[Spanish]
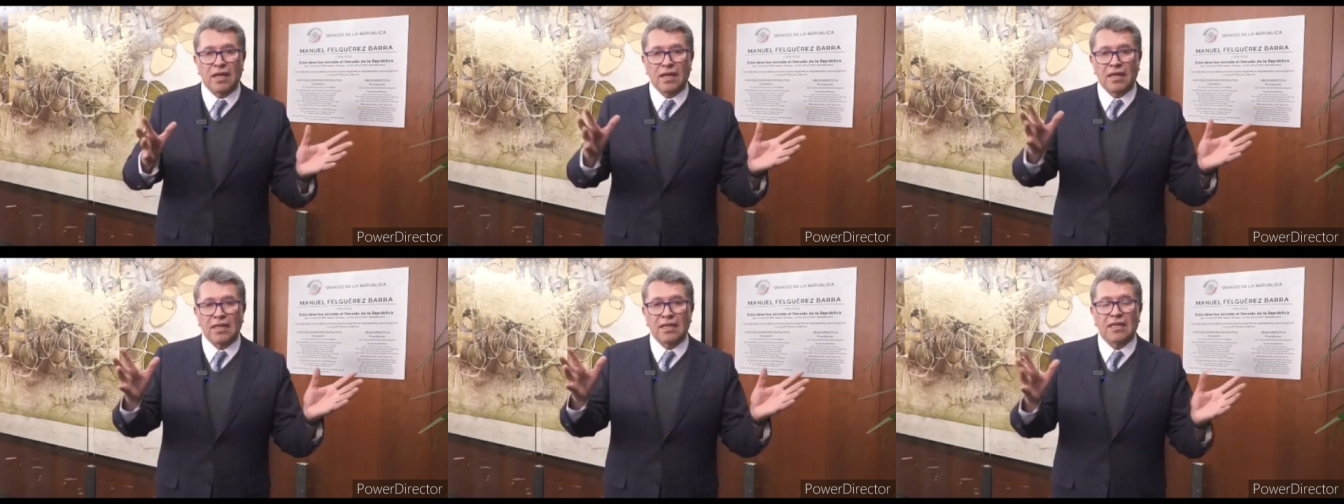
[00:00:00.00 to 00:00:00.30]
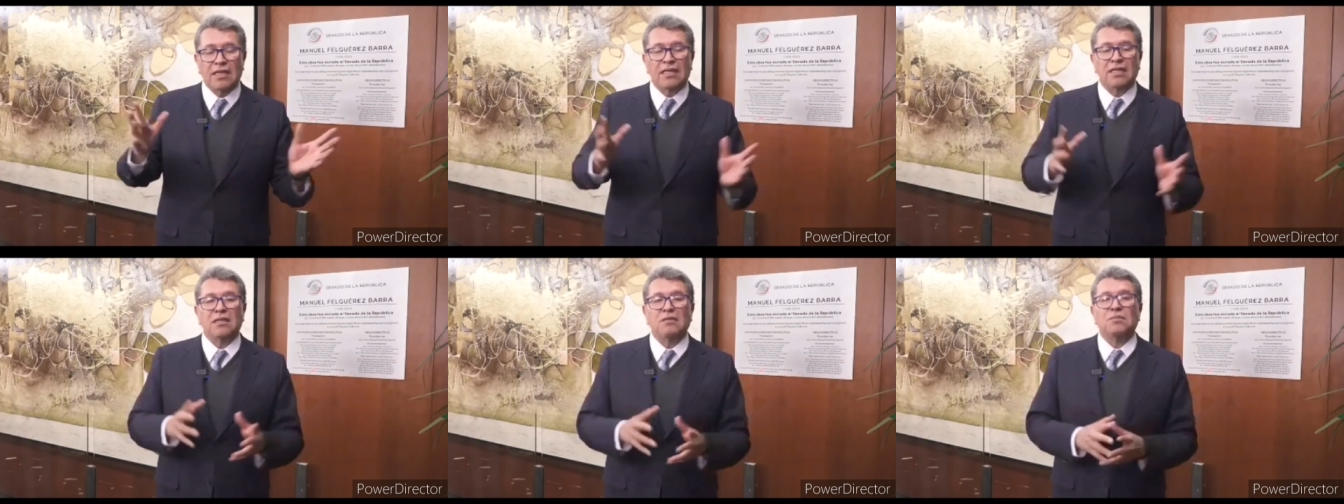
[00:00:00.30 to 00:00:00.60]
al
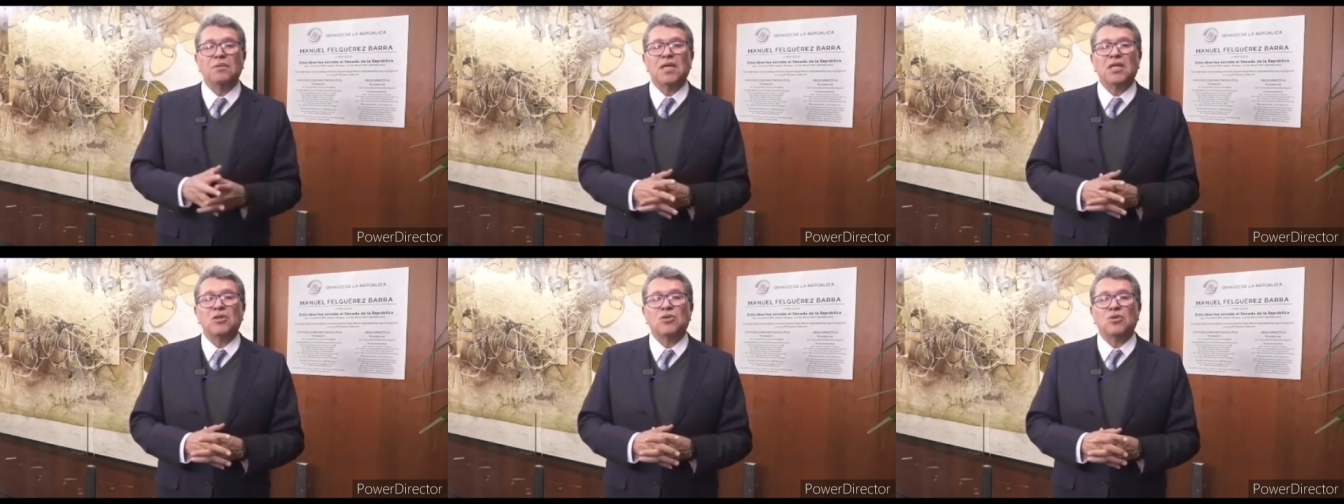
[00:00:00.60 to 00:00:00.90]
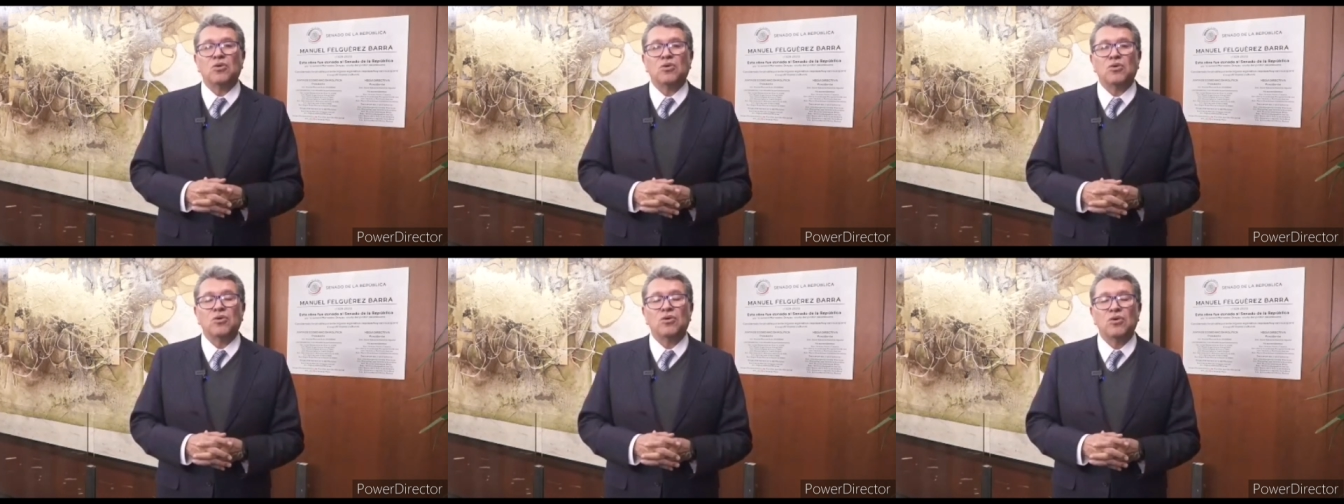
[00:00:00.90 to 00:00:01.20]

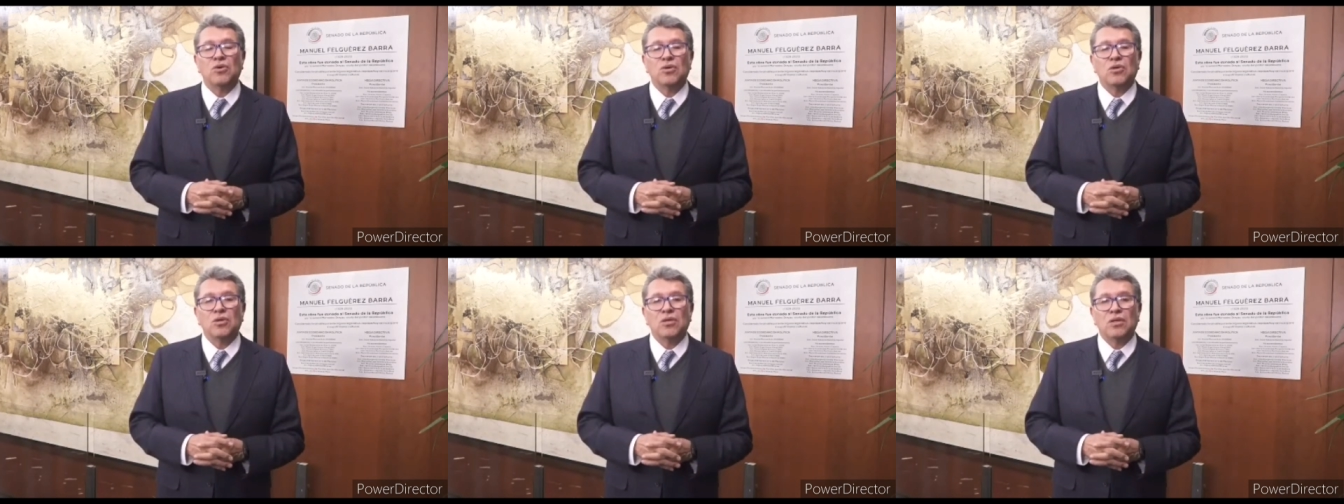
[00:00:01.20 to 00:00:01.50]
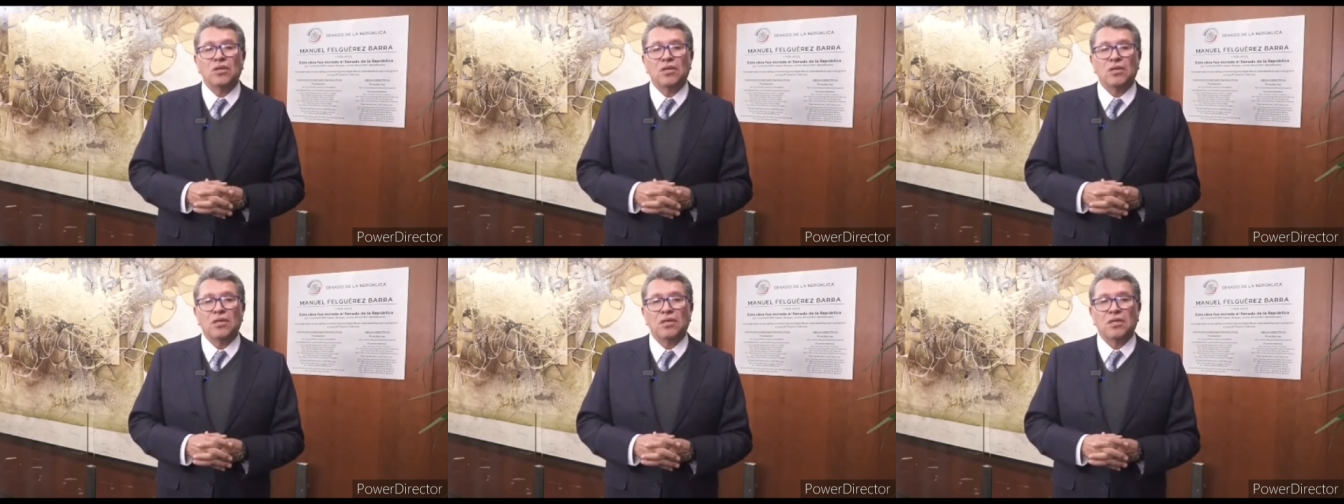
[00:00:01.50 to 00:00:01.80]
entendimiento
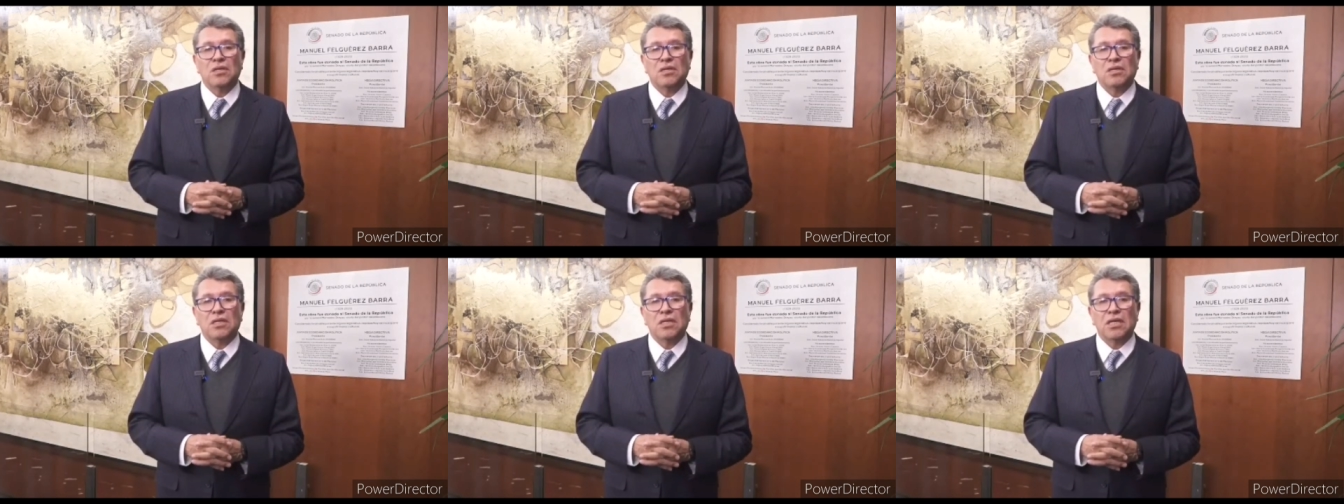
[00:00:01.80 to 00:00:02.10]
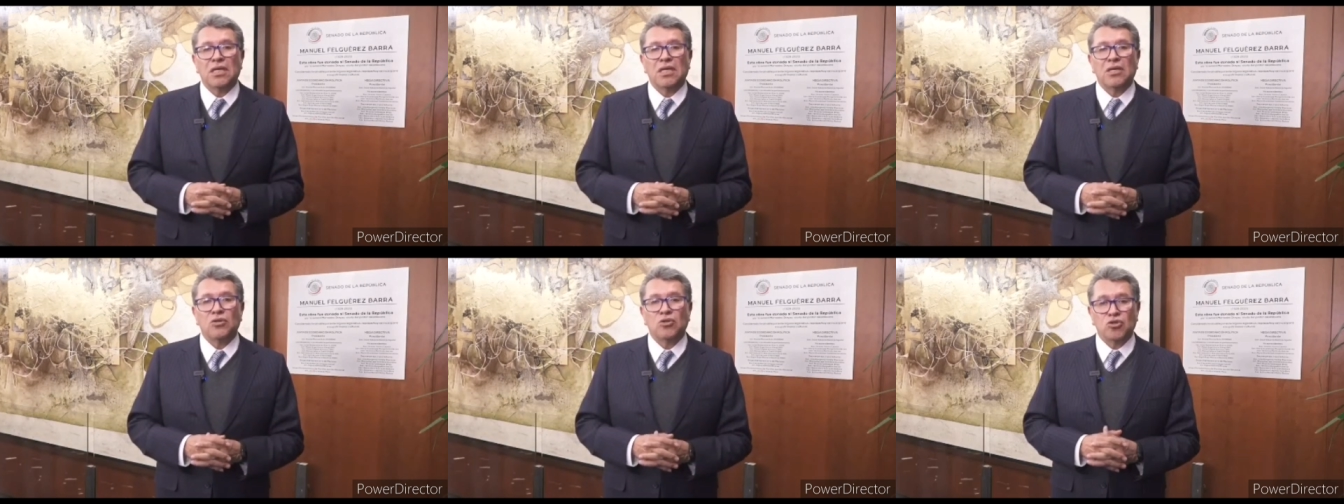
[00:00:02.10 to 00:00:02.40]

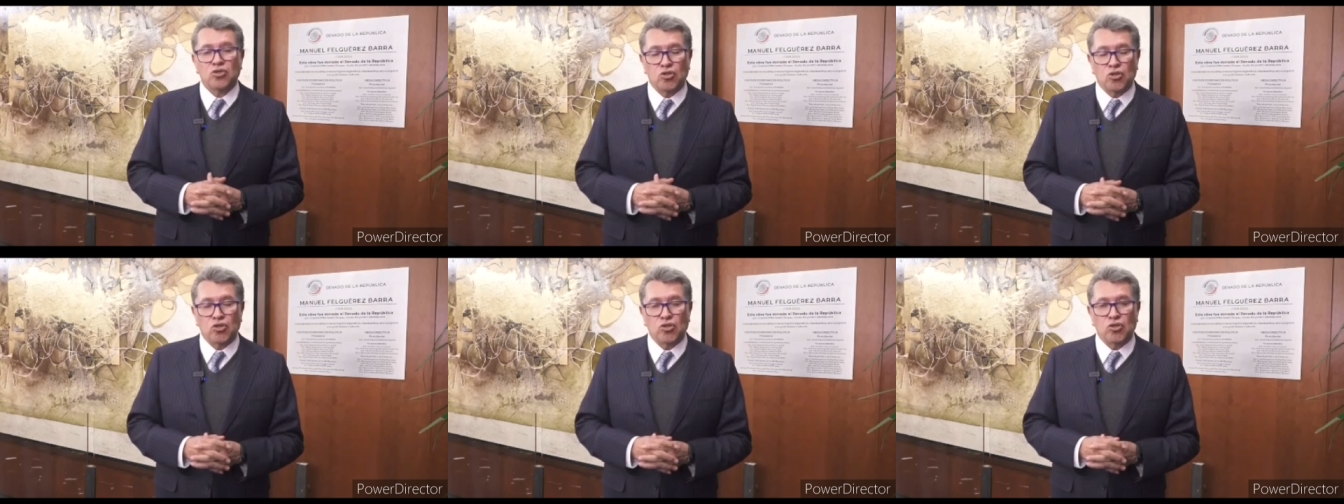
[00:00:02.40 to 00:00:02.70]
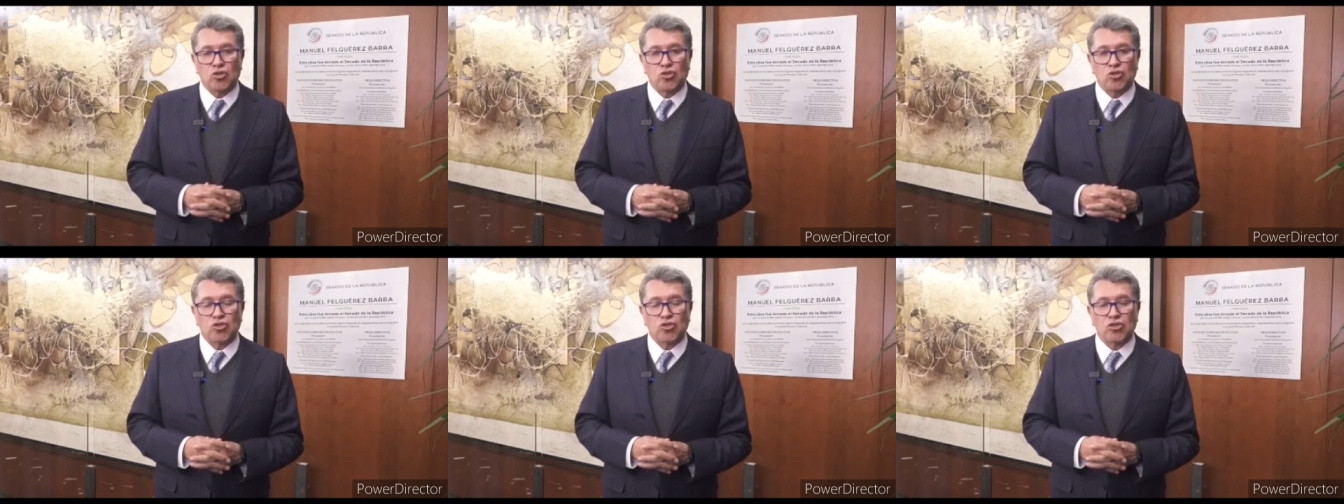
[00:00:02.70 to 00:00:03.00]
entre
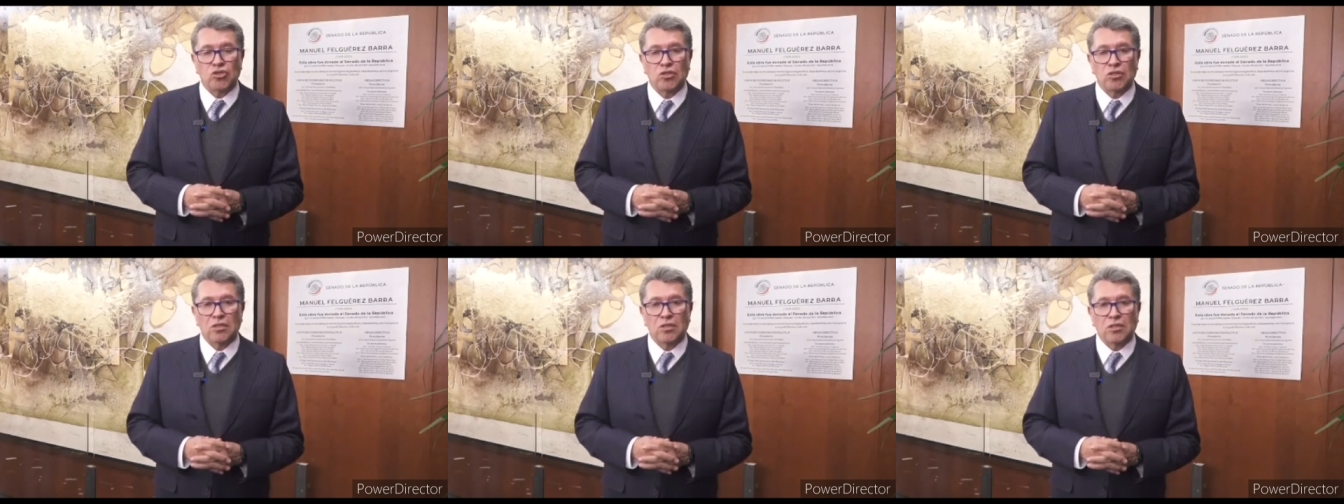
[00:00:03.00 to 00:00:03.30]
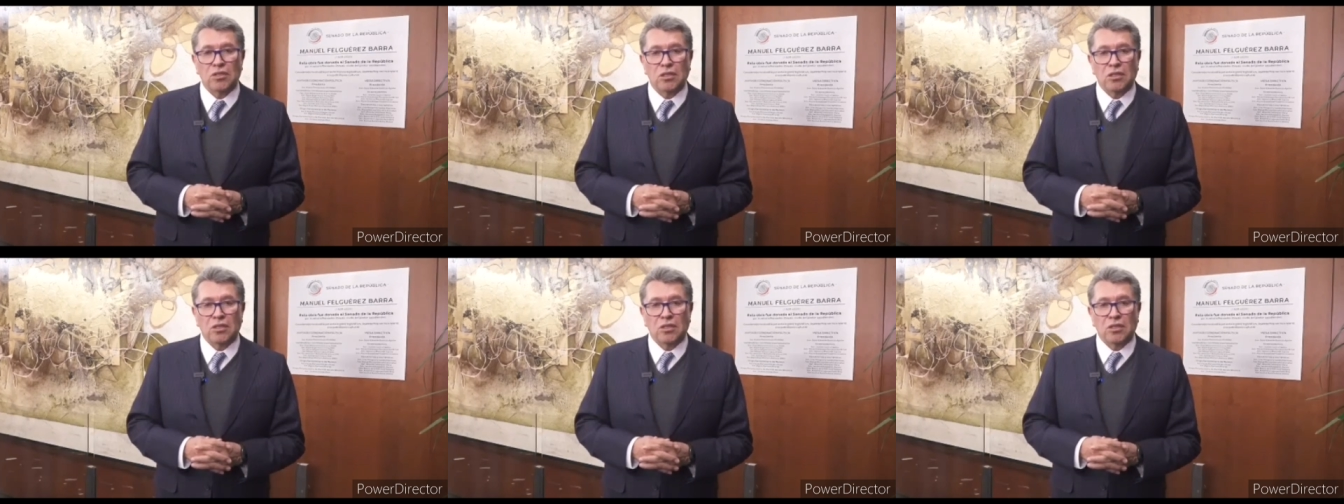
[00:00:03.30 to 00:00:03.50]
nosotros.